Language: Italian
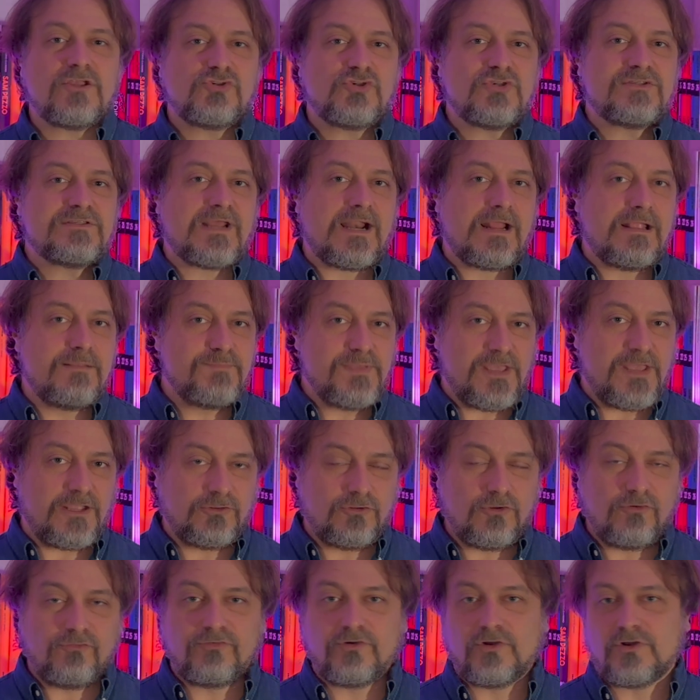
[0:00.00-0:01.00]
ci sarà il
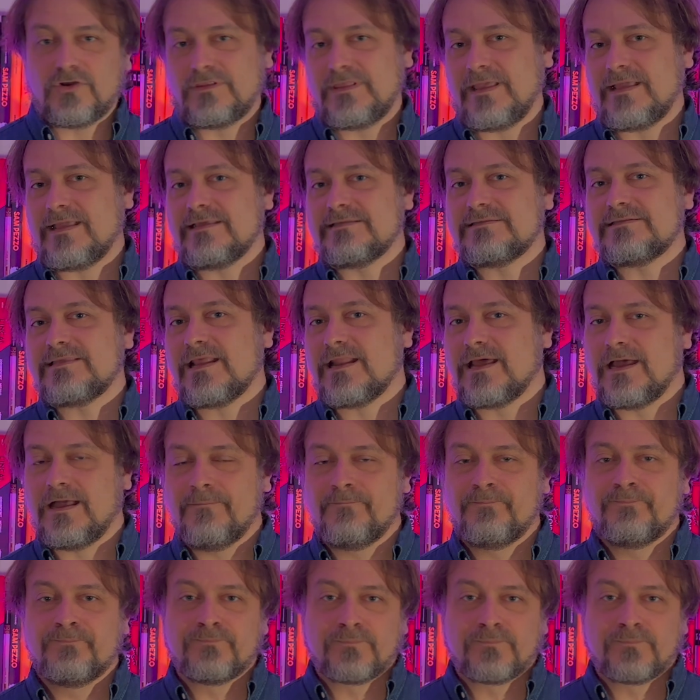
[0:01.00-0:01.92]
piatto forte che sarà